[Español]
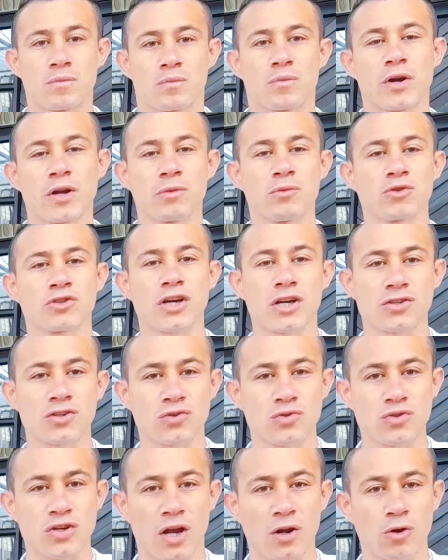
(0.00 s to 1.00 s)
Bueno
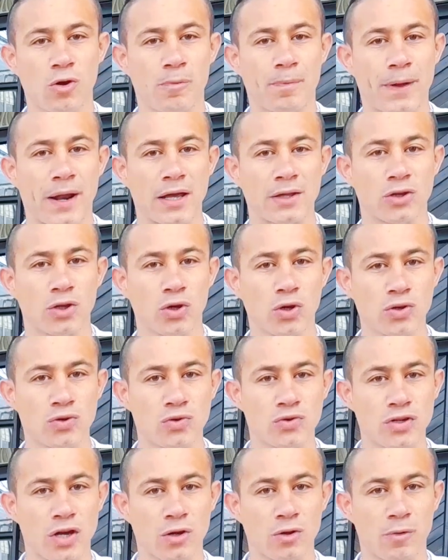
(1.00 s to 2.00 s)
muchachos, un saludo para todos,
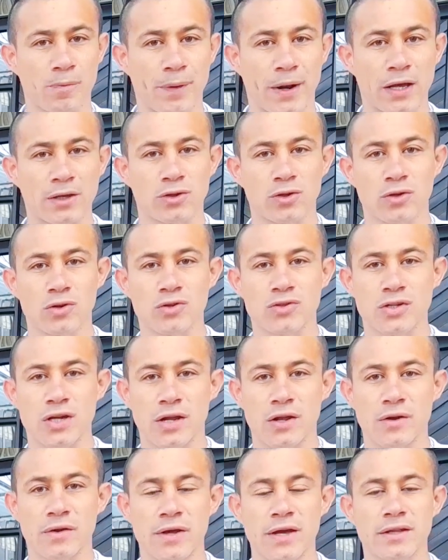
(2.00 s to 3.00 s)
un saludo para todos los
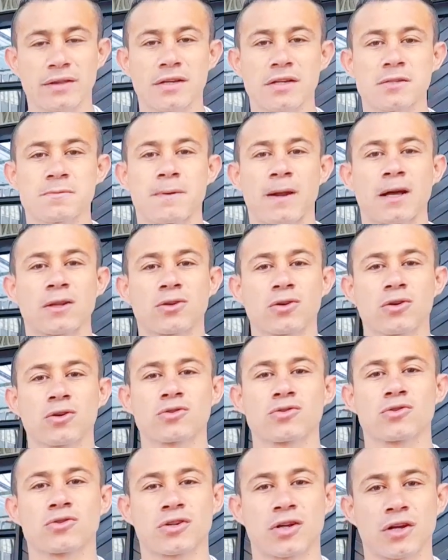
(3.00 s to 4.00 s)
televidentes, para todos
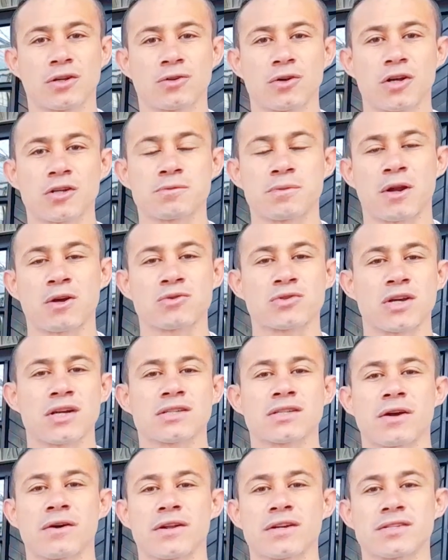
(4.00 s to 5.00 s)
los suscriptores, para
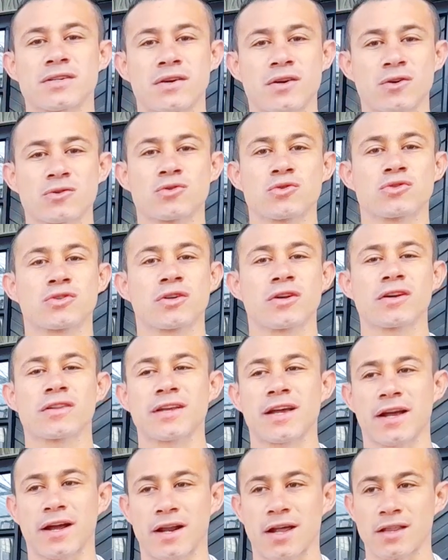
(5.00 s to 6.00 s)
ustedes que ven este video,
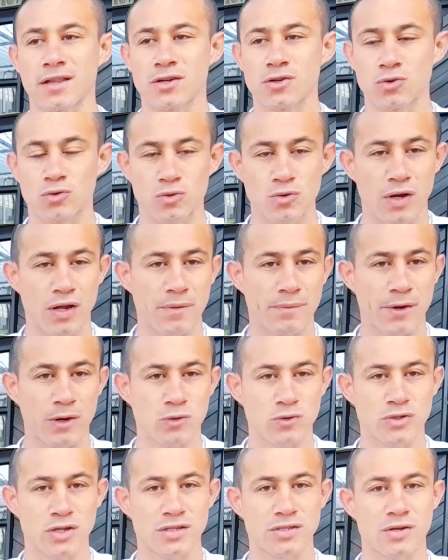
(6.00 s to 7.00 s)
suscríbete al canal de YouTube, dale me
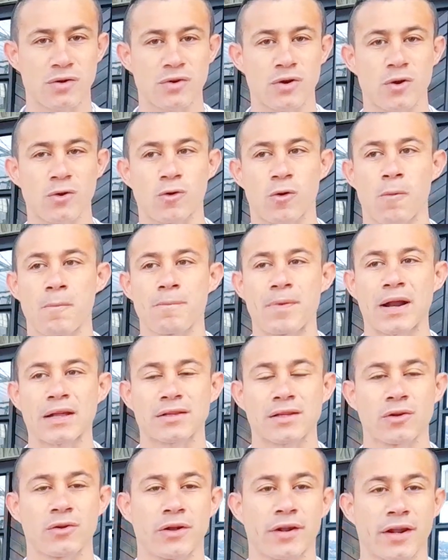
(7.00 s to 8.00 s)
gusta a este video y
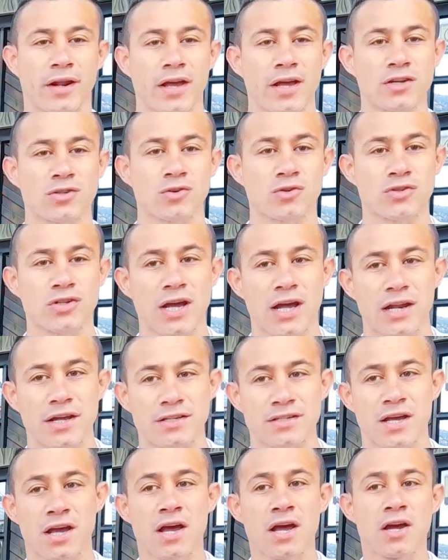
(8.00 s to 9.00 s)
compártelo en redes
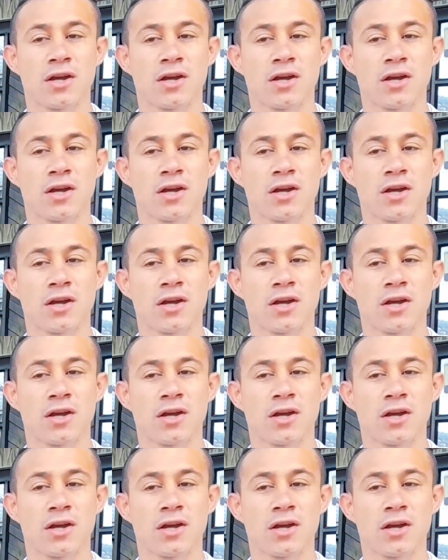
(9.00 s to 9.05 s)
sociales.